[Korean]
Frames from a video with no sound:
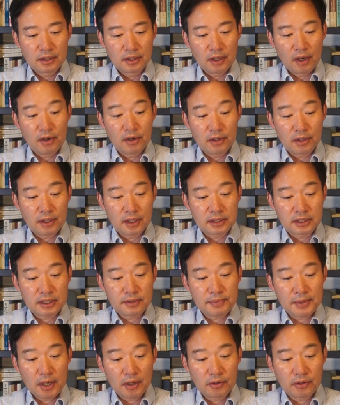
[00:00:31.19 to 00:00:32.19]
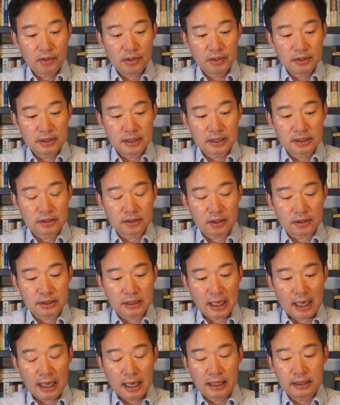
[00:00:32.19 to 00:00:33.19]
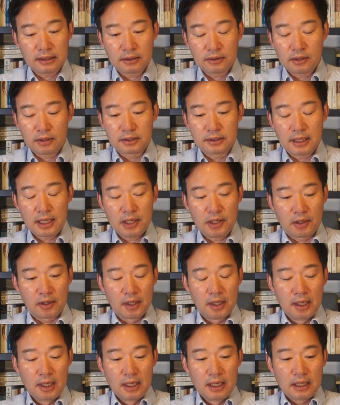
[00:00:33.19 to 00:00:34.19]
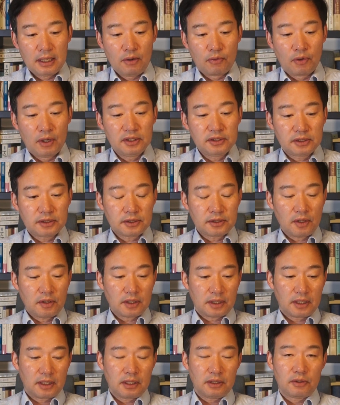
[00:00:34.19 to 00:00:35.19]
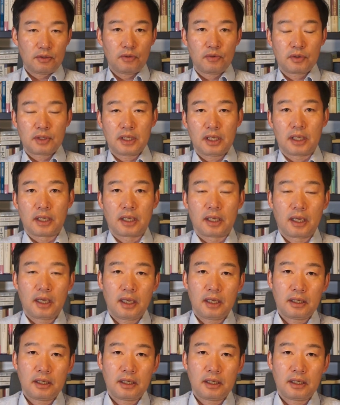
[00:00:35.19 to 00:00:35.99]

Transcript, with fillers: 열 10여 건 있었다 하는 건데요. 월성 1호기